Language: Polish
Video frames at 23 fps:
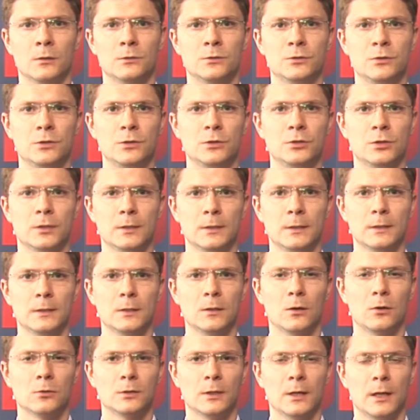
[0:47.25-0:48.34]
Dziś e,
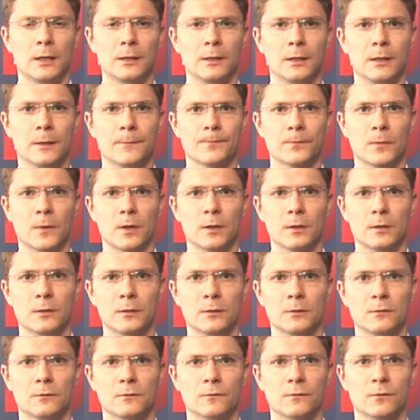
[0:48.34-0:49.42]
od rana
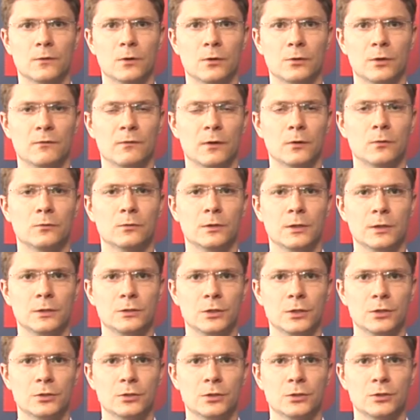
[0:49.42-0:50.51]
w gronie walut
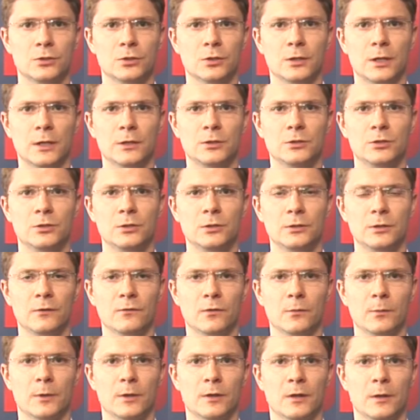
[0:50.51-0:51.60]
G10 najsilniej
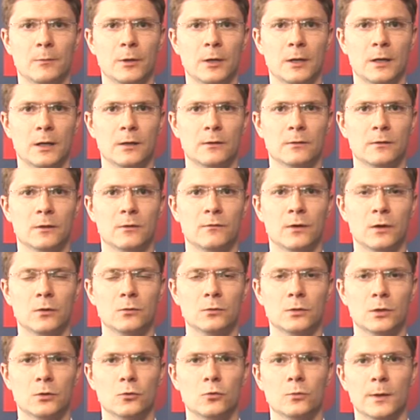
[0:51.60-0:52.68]
wobec amerykańskiej
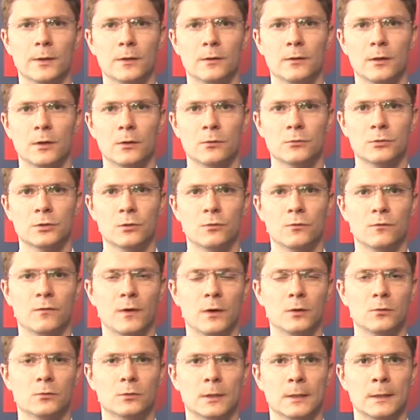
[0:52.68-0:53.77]
waluty umacniają się
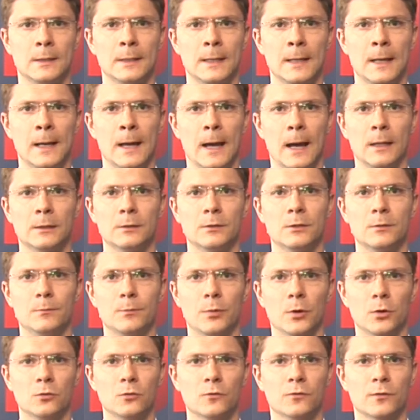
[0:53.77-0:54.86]
waluty
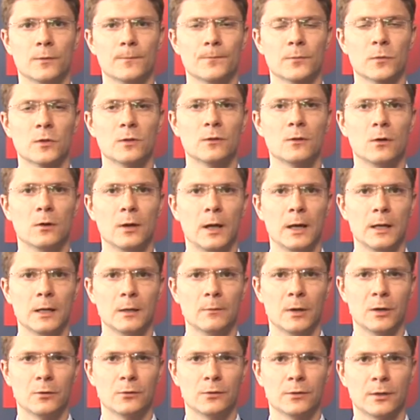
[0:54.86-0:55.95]
antypodów z
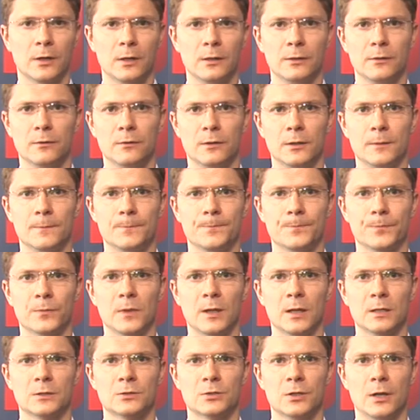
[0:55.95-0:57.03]
dolarem australijskim
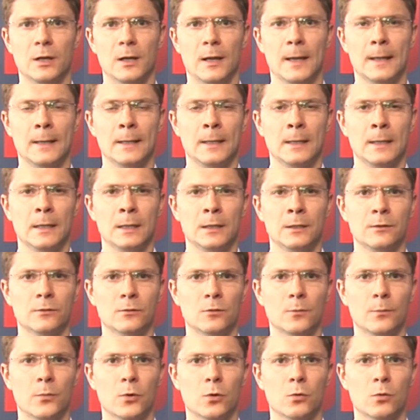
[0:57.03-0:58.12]
na czele. Jest
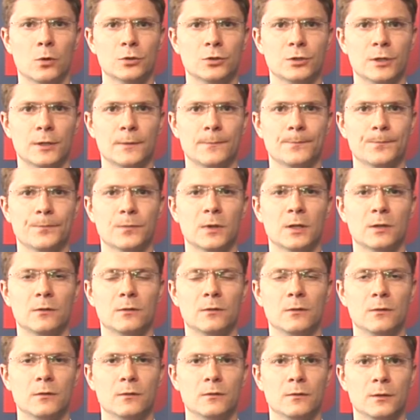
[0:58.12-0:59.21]
to pokłosie
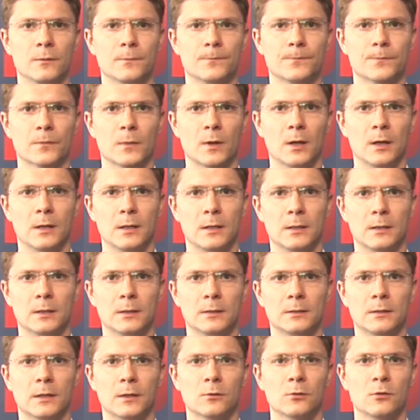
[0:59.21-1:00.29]
decyzji e,
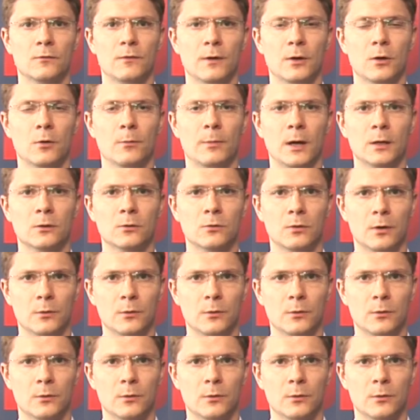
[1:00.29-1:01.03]
Narodowego Banku